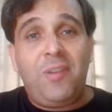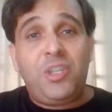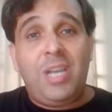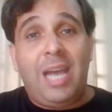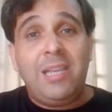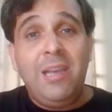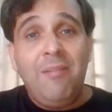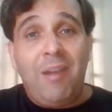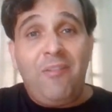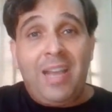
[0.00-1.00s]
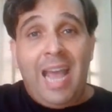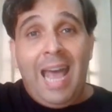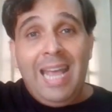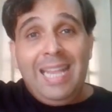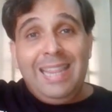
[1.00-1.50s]
fechada vai
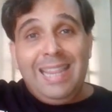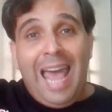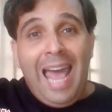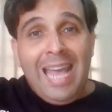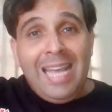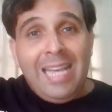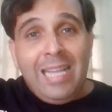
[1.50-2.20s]
ficar lá